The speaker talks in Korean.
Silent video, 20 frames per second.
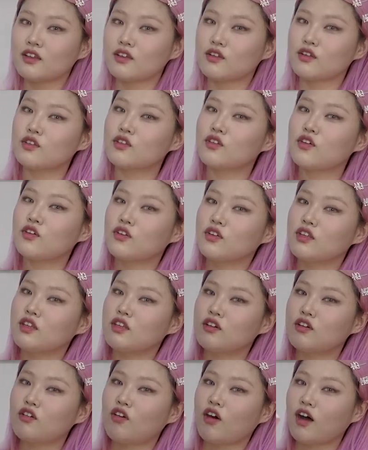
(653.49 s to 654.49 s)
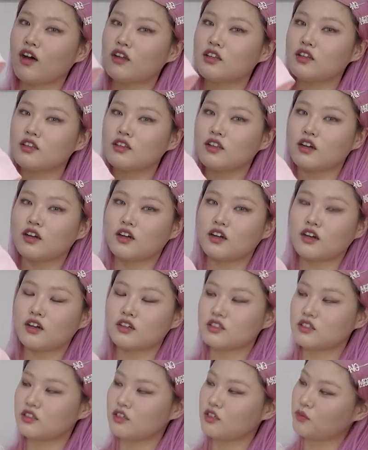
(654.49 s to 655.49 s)
그래서 이거
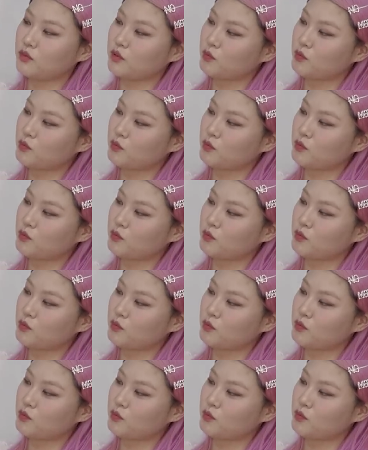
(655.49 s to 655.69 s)
안에다가 슬립